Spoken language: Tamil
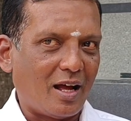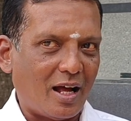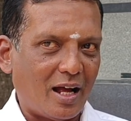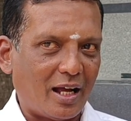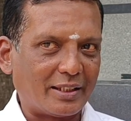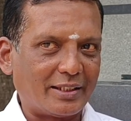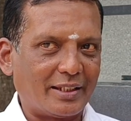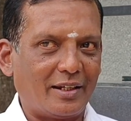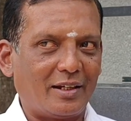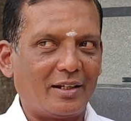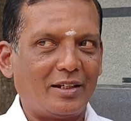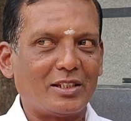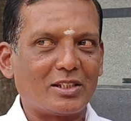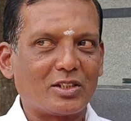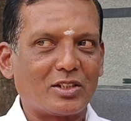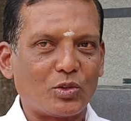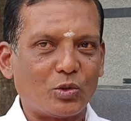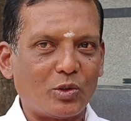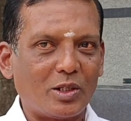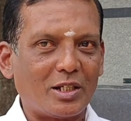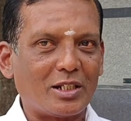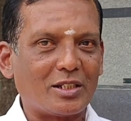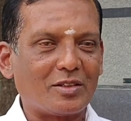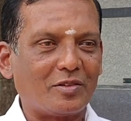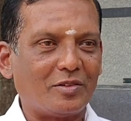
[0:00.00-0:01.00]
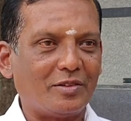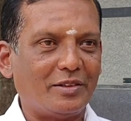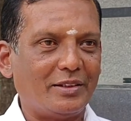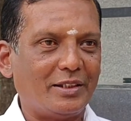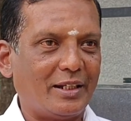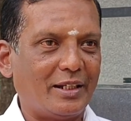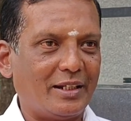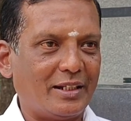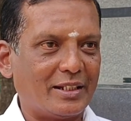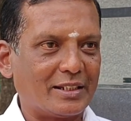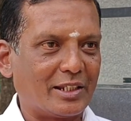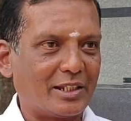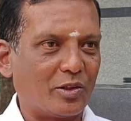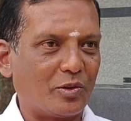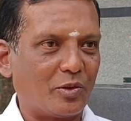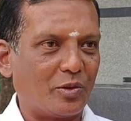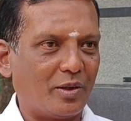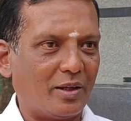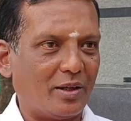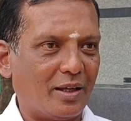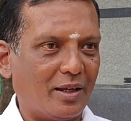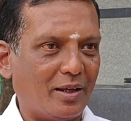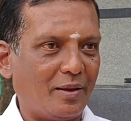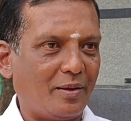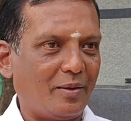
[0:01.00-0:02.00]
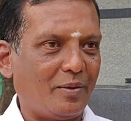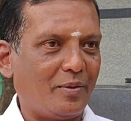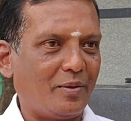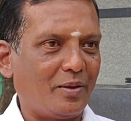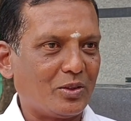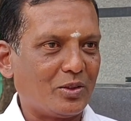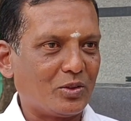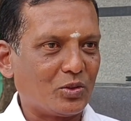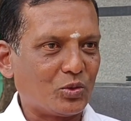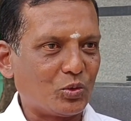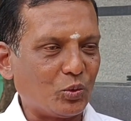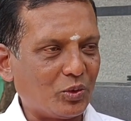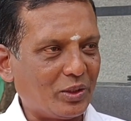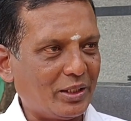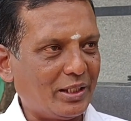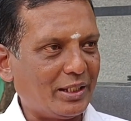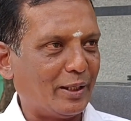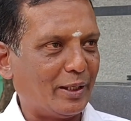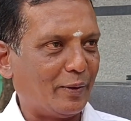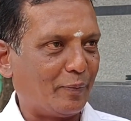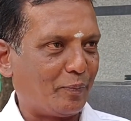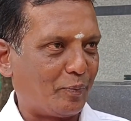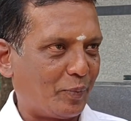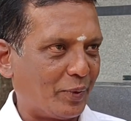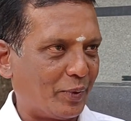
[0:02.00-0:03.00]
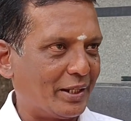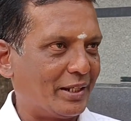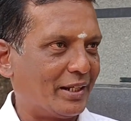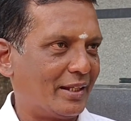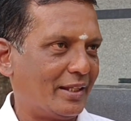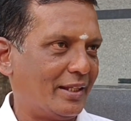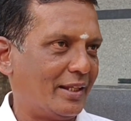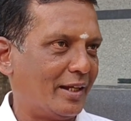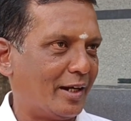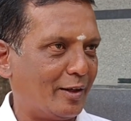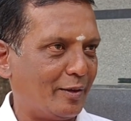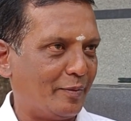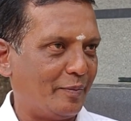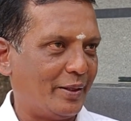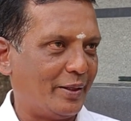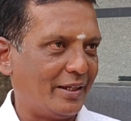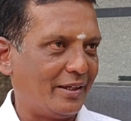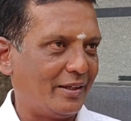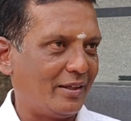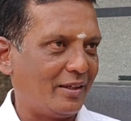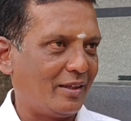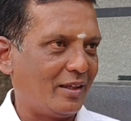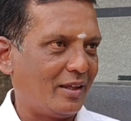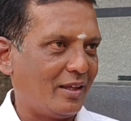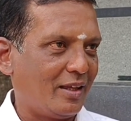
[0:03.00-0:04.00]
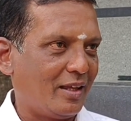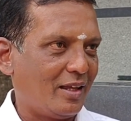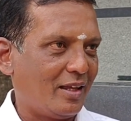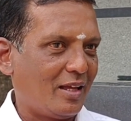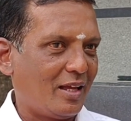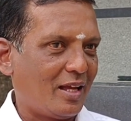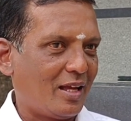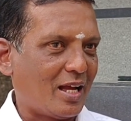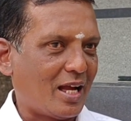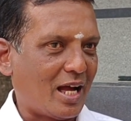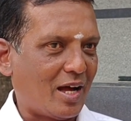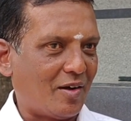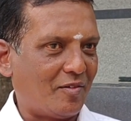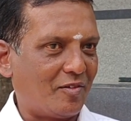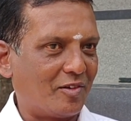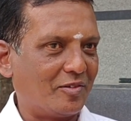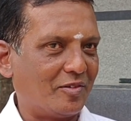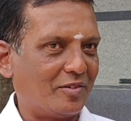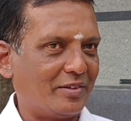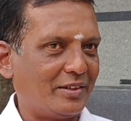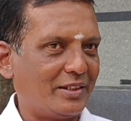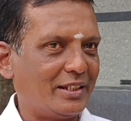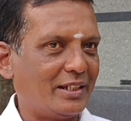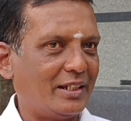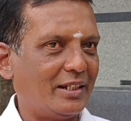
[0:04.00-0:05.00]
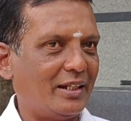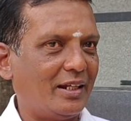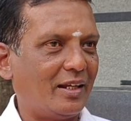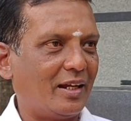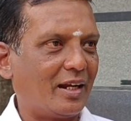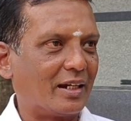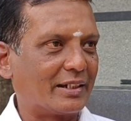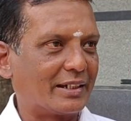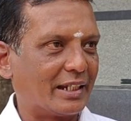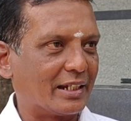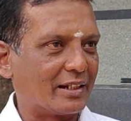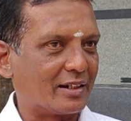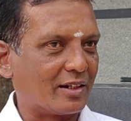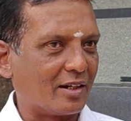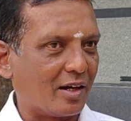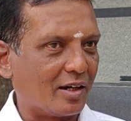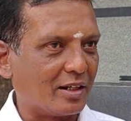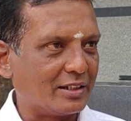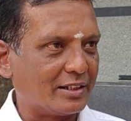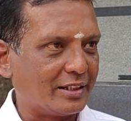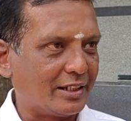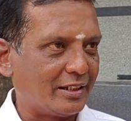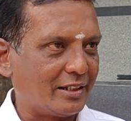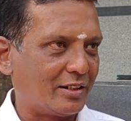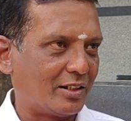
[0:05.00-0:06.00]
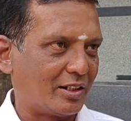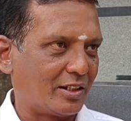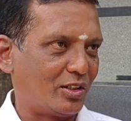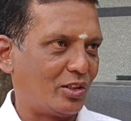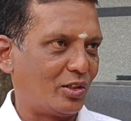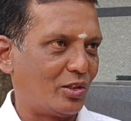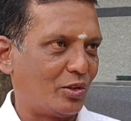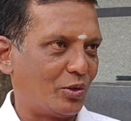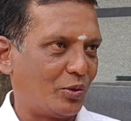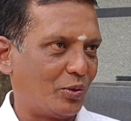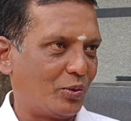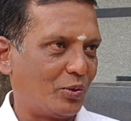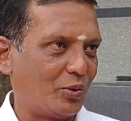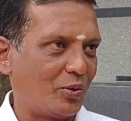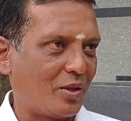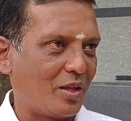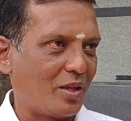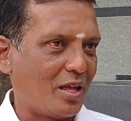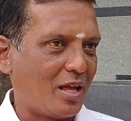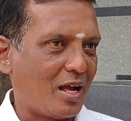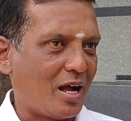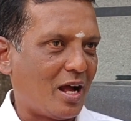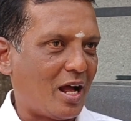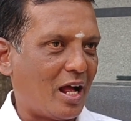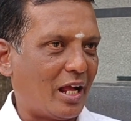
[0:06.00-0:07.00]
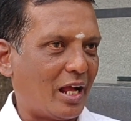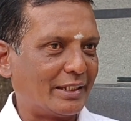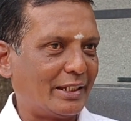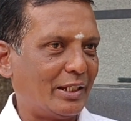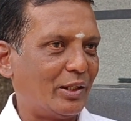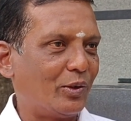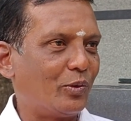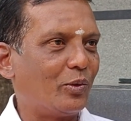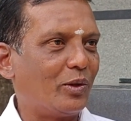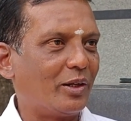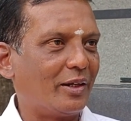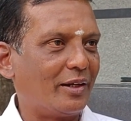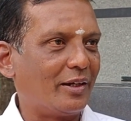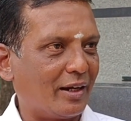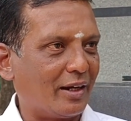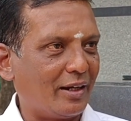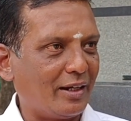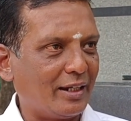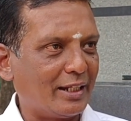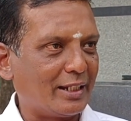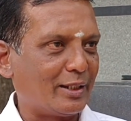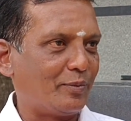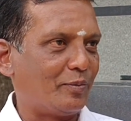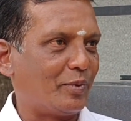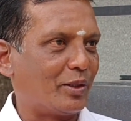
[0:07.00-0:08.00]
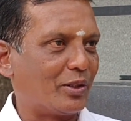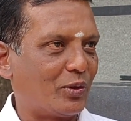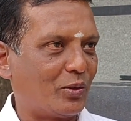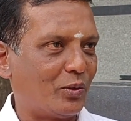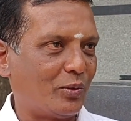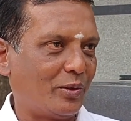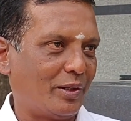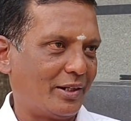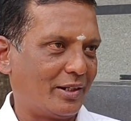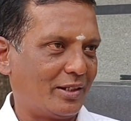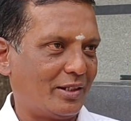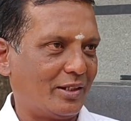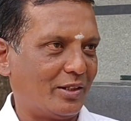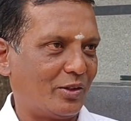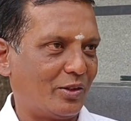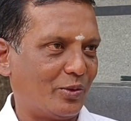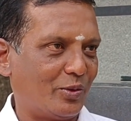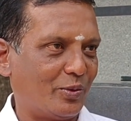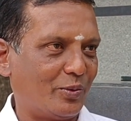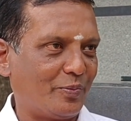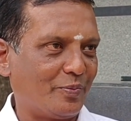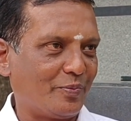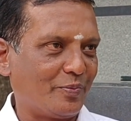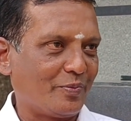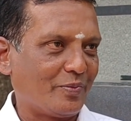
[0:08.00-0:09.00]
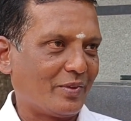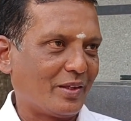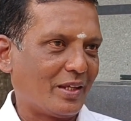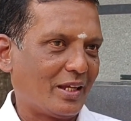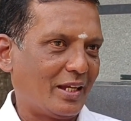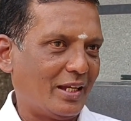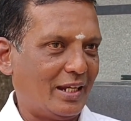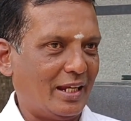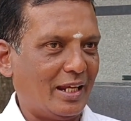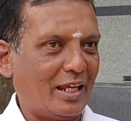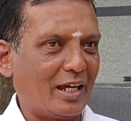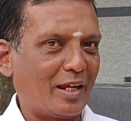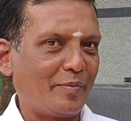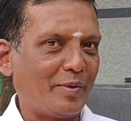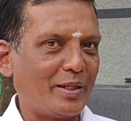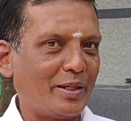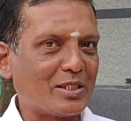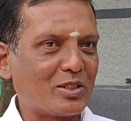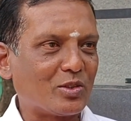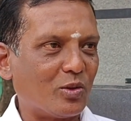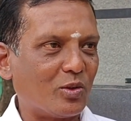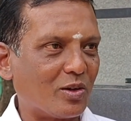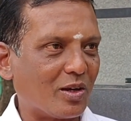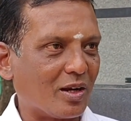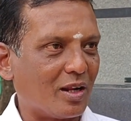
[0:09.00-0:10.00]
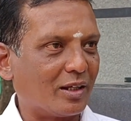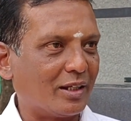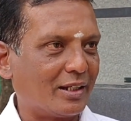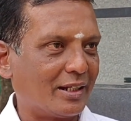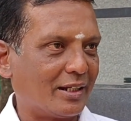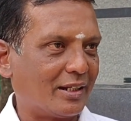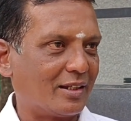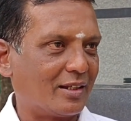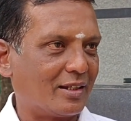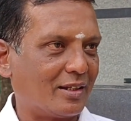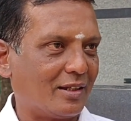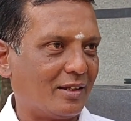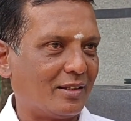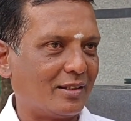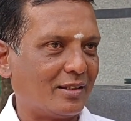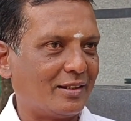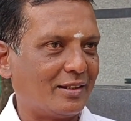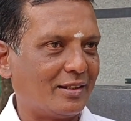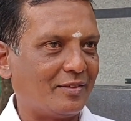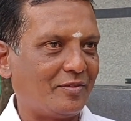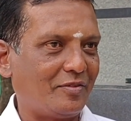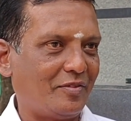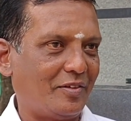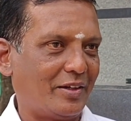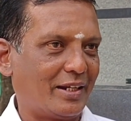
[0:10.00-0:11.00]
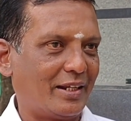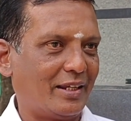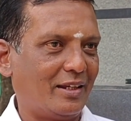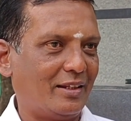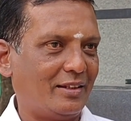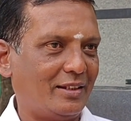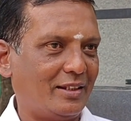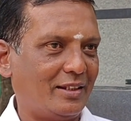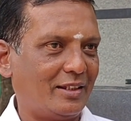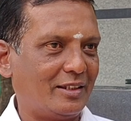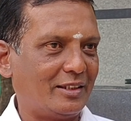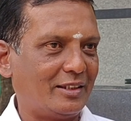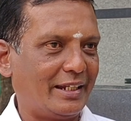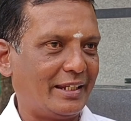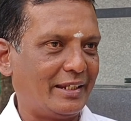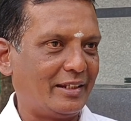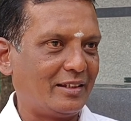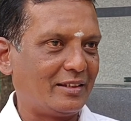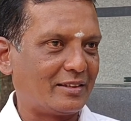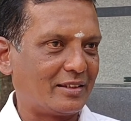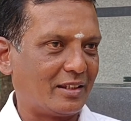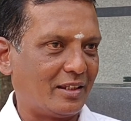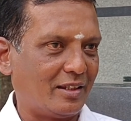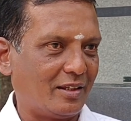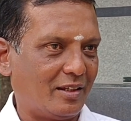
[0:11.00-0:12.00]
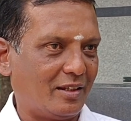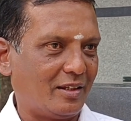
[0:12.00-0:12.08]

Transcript: அதனால் ஸ்டூடெண்ட்ஸ் வந்து என்ன செய்யணும்னா சுற்றி எப்படி இருந்தாலுமே அவங்க வந்து எல்லா டெக்னாலஜியும் கற்றுக்கணும் அதில் உள்ள நல்லதை மட்டும் எடுத்துக்கணும் எல்லாருமே சொல்கிறாங்கங்கிறதுக்காக வேறு எந்த இதுலேயும் ச